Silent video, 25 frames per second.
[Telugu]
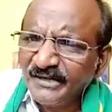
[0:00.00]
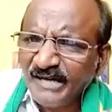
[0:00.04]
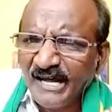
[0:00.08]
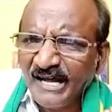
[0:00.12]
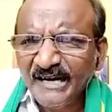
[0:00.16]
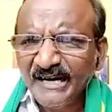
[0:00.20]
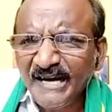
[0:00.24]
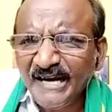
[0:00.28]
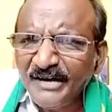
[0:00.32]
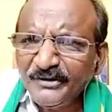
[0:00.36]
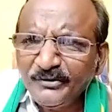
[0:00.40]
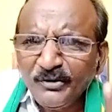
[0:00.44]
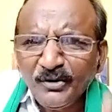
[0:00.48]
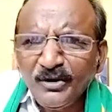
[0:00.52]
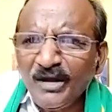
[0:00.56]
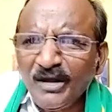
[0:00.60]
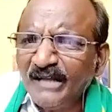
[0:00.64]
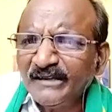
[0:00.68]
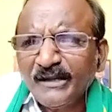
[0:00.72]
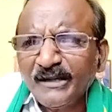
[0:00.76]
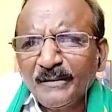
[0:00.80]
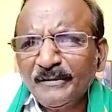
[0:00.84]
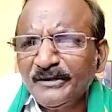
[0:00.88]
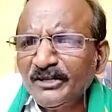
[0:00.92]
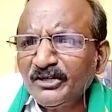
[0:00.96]
నాలాంటి
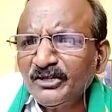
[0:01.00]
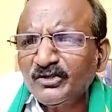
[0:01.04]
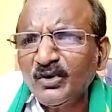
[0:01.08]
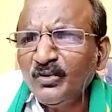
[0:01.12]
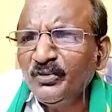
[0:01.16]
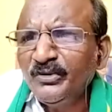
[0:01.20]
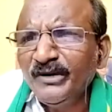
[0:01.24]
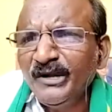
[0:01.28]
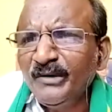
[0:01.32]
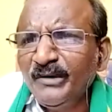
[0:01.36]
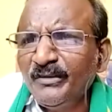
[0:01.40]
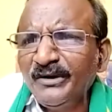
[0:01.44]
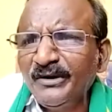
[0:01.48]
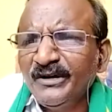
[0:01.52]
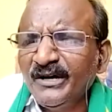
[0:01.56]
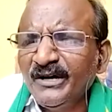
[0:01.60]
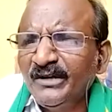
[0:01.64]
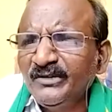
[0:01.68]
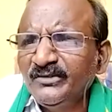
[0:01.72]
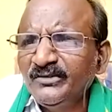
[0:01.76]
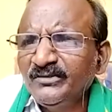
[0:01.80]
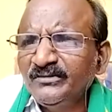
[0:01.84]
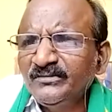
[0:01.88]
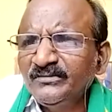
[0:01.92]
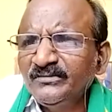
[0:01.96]
ఆంధ్రప్రదేశ్లో ఉండేవాడు
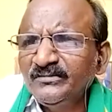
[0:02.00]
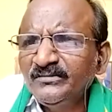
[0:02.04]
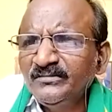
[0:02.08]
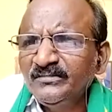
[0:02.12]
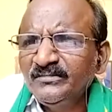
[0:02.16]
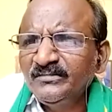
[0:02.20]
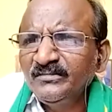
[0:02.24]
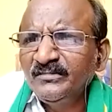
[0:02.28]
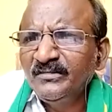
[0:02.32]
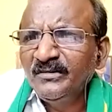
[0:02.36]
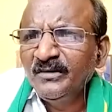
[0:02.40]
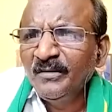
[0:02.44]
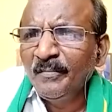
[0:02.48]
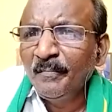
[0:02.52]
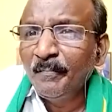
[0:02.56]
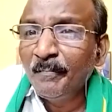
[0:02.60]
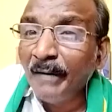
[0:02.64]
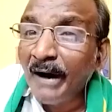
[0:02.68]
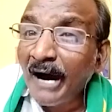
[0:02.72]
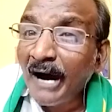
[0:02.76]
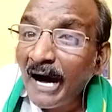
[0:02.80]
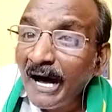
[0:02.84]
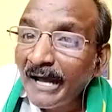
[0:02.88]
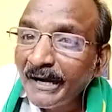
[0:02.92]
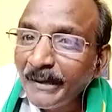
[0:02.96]
కాదు
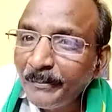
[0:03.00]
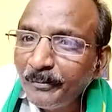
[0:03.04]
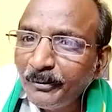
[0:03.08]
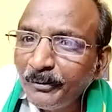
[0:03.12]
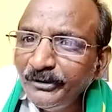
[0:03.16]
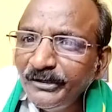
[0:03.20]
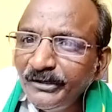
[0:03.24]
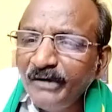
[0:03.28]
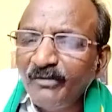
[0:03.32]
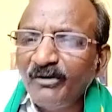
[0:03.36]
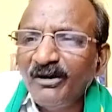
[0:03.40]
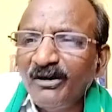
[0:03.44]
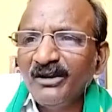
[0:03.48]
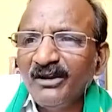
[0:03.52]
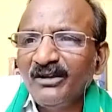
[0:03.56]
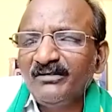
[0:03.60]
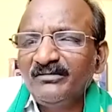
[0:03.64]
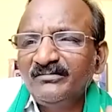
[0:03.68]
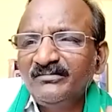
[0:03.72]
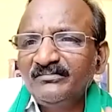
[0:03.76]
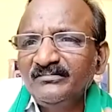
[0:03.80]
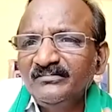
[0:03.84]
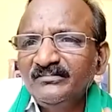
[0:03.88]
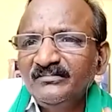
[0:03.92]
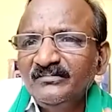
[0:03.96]
పారిపోయే
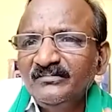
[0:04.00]
వాళ్ళం